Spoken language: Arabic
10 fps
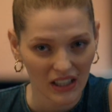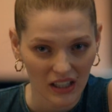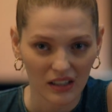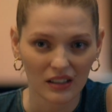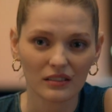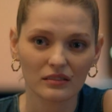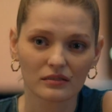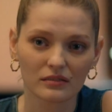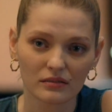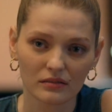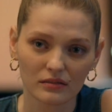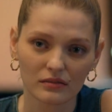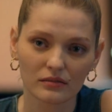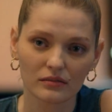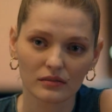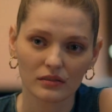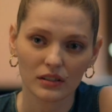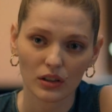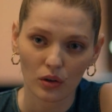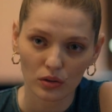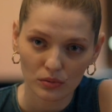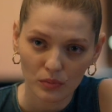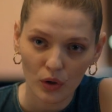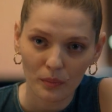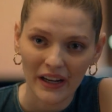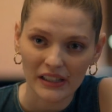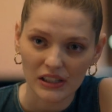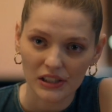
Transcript: ايه انت شايف سيد